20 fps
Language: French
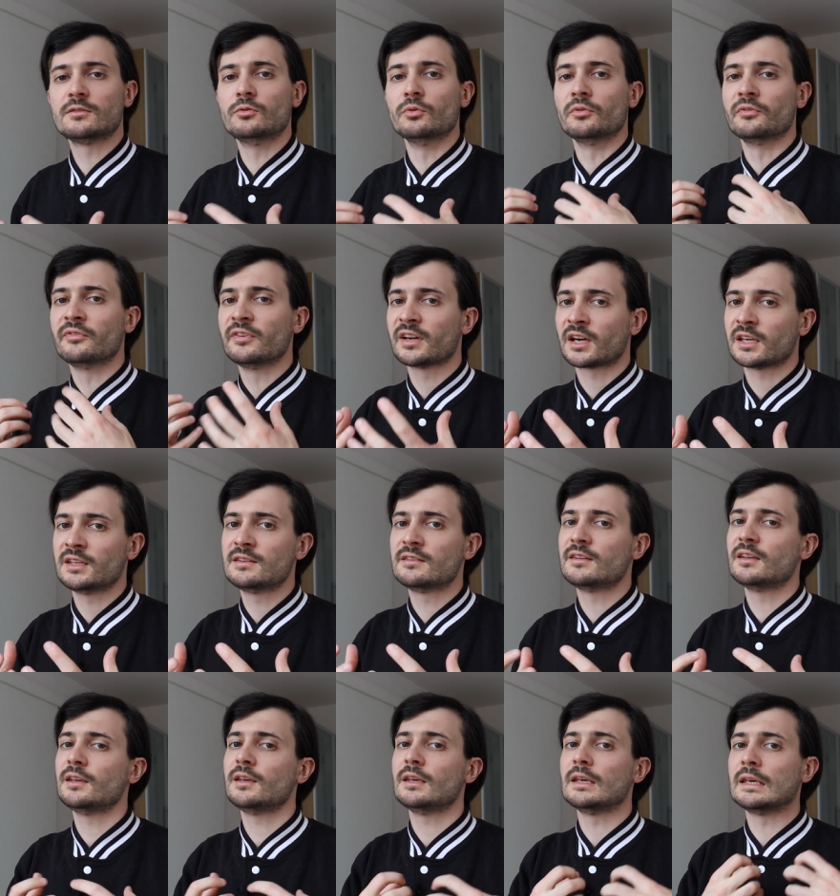de
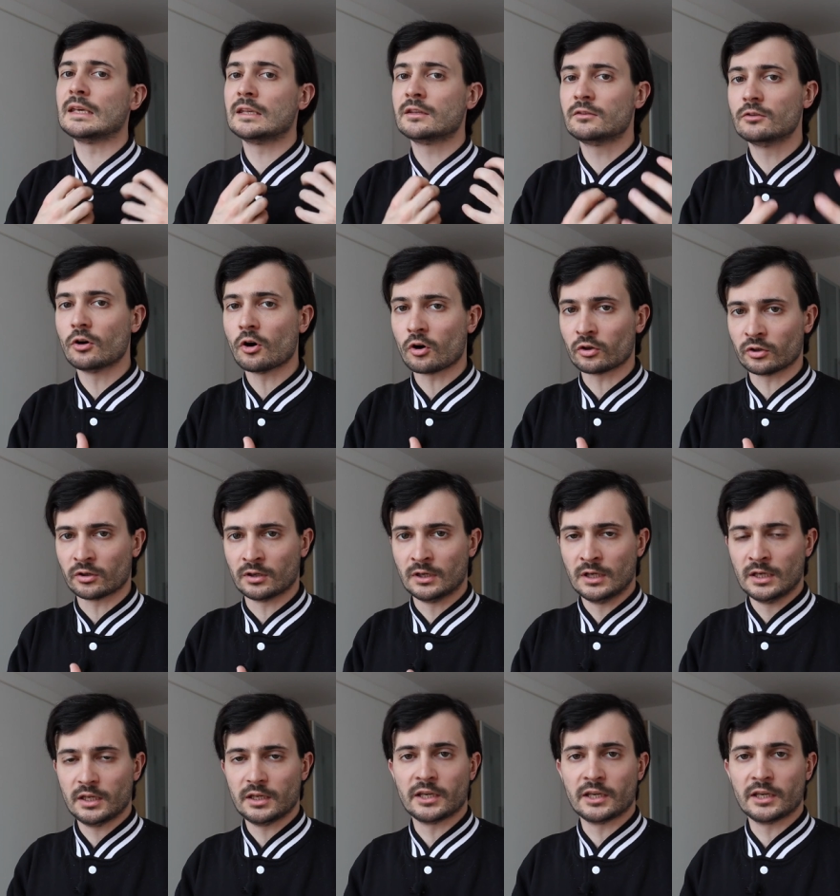vérité et d'ordre,